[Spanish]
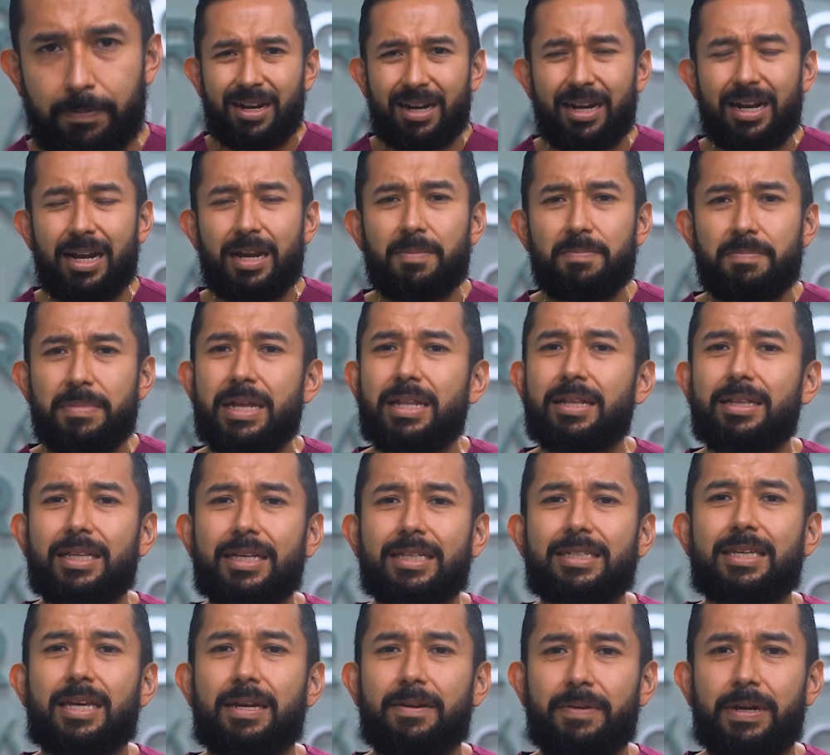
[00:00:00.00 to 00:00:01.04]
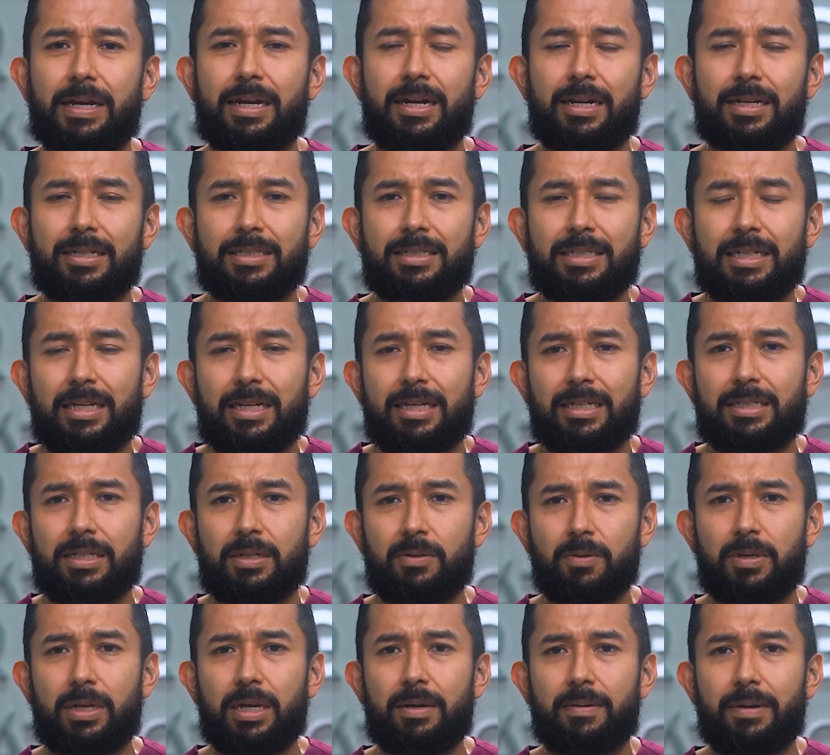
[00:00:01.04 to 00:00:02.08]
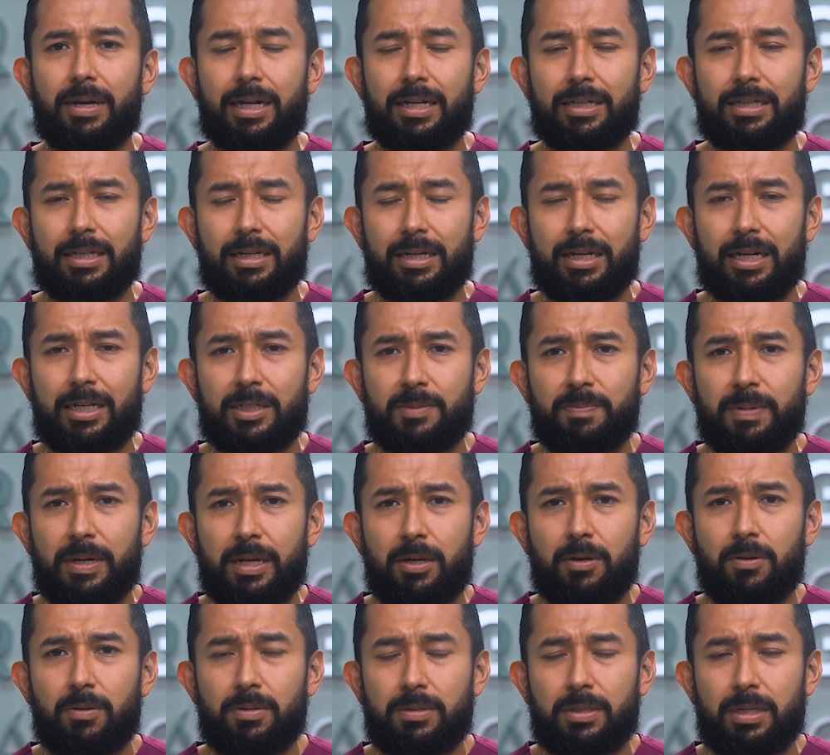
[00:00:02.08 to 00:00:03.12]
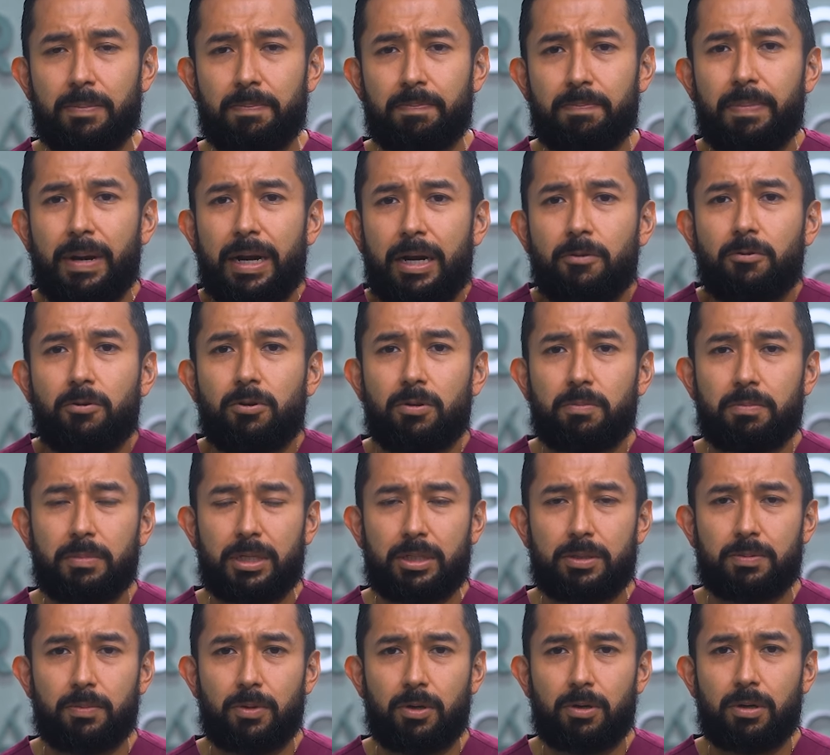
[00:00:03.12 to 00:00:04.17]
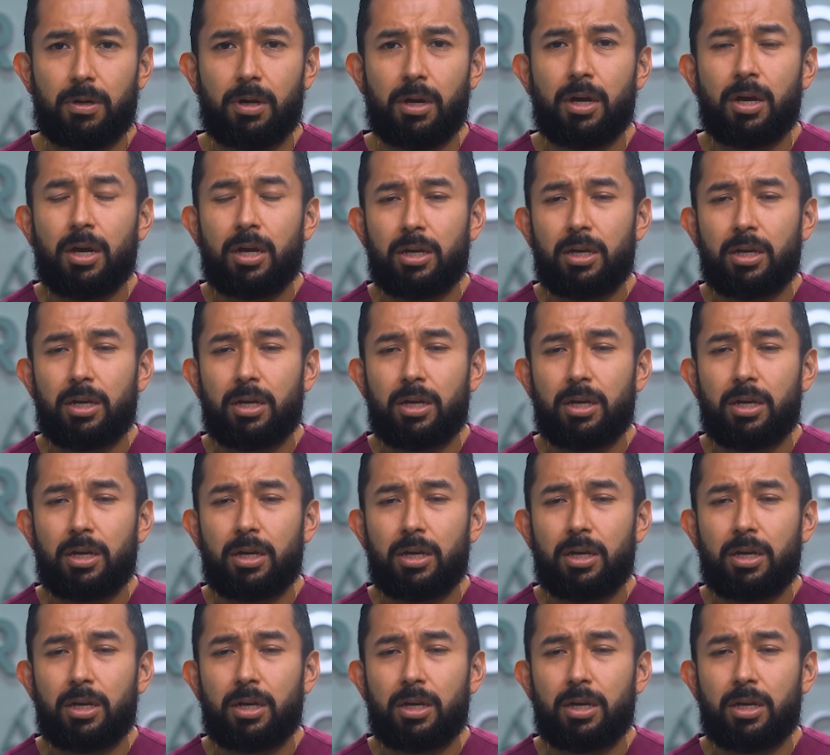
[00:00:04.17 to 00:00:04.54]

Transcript: Realmente saber si la cirugía bariátrica es peligrosa para uno mismo